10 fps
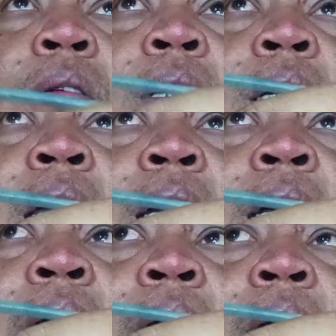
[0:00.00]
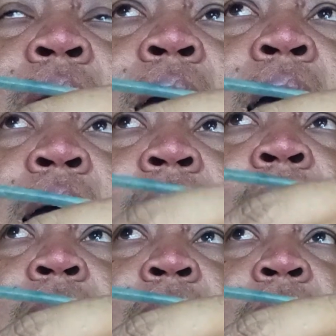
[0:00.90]
Allah raga, eh,
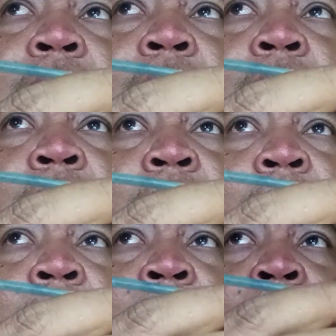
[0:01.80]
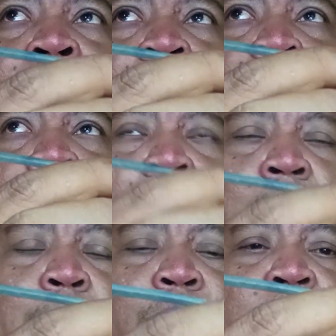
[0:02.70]
harga dari
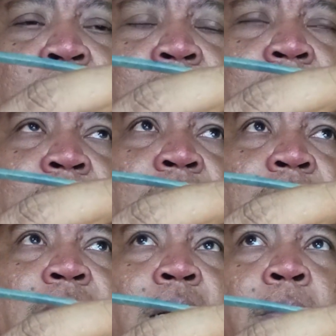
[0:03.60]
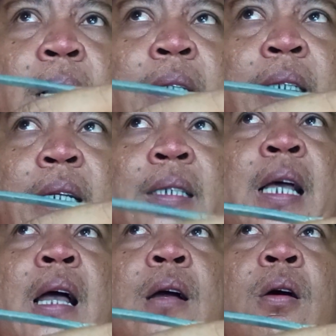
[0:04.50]
pusaka-pusaka layar ireng masih
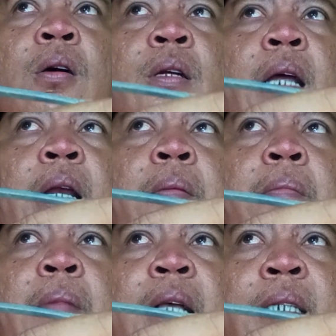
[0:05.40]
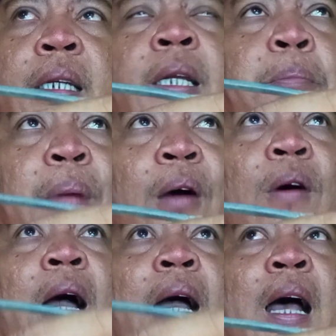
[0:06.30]
terjangkau dan masih di
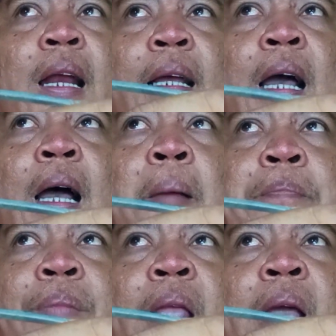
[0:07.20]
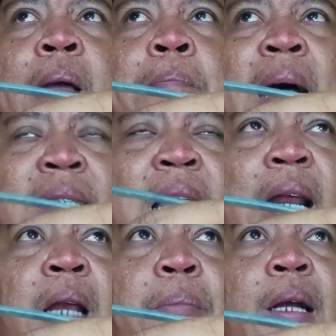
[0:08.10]
bawah harga
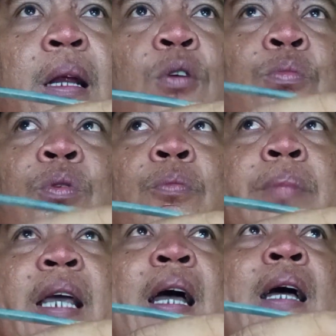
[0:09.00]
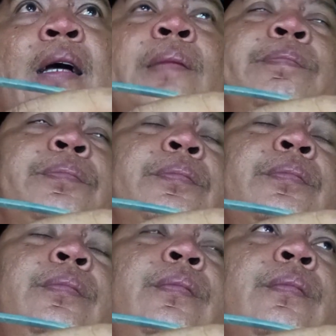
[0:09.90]
pasaran pada umumnya
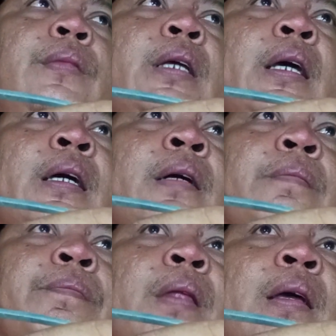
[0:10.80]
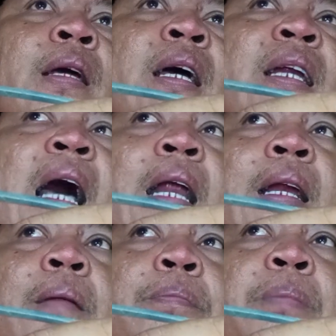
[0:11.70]
ya
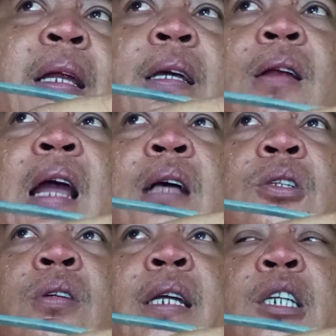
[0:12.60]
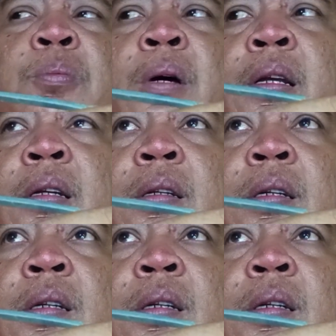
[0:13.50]
dan beliau langsung respon